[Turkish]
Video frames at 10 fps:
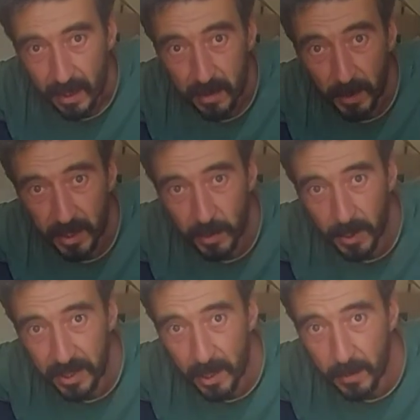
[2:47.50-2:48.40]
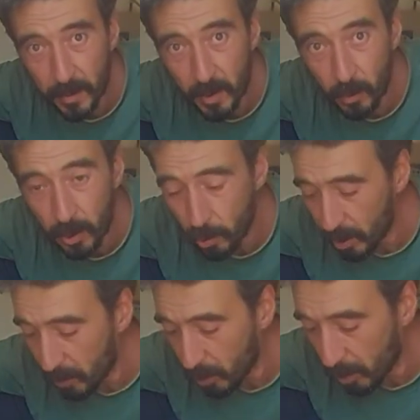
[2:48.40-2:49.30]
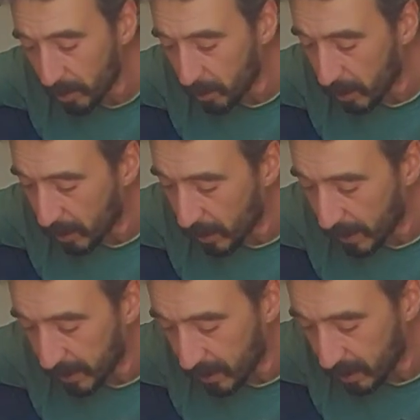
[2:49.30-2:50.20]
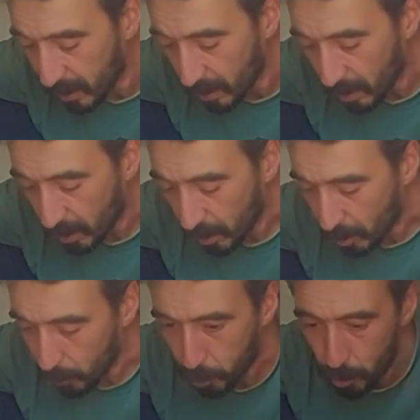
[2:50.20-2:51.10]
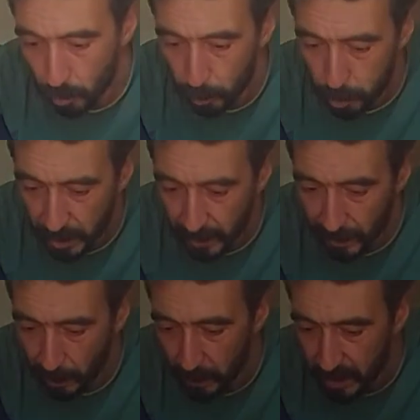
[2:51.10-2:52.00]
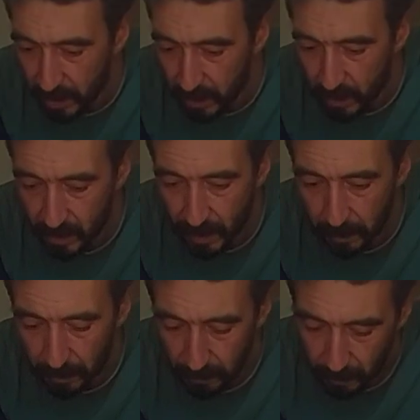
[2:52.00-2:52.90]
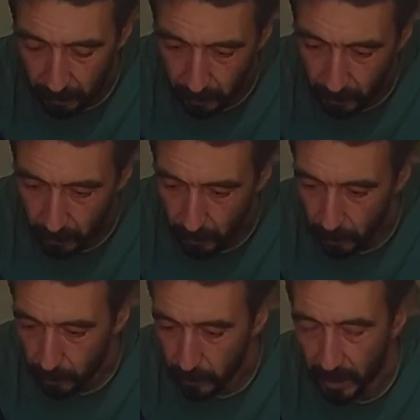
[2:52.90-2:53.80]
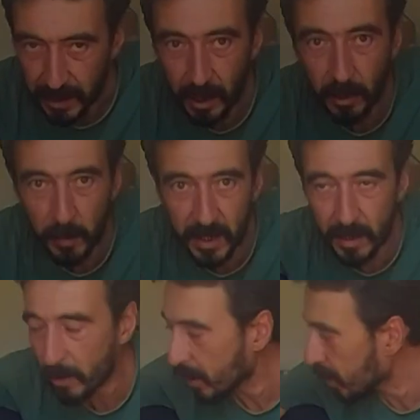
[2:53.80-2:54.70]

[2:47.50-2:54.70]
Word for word: Şimdi acaba şey mi yapsam ona çok emin olamadım ya. Yani bu çünkü bu şekilde yapmaya çalışırsam ya inanılmaz zaman